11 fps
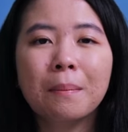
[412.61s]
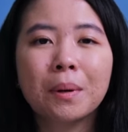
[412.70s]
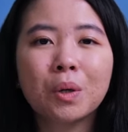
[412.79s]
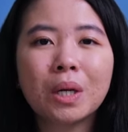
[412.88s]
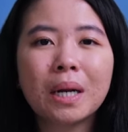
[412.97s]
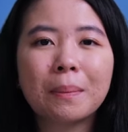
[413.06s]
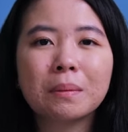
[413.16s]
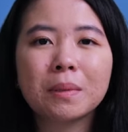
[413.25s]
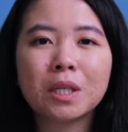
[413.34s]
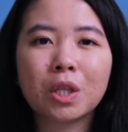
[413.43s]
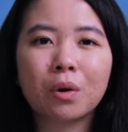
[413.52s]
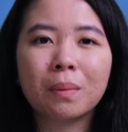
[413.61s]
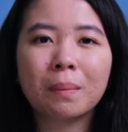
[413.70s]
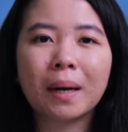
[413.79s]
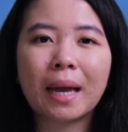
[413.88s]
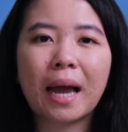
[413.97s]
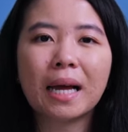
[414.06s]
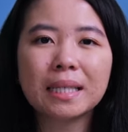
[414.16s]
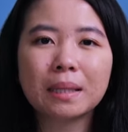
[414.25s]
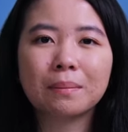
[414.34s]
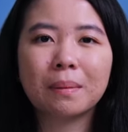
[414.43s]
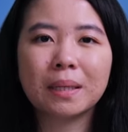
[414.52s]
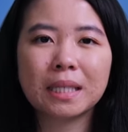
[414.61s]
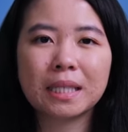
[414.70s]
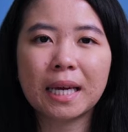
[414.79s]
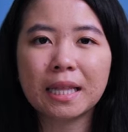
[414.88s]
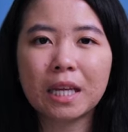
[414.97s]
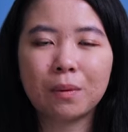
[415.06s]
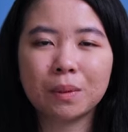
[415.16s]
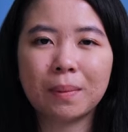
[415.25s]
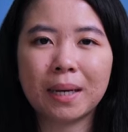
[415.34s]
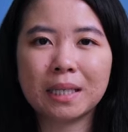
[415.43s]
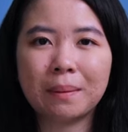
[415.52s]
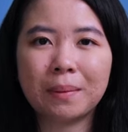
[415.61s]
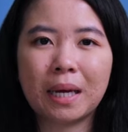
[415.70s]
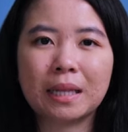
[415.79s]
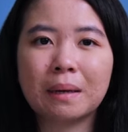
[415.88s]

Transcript: Pengguna dapat menyetor berbagai aset berbasis Ethereum sebagai jaminan,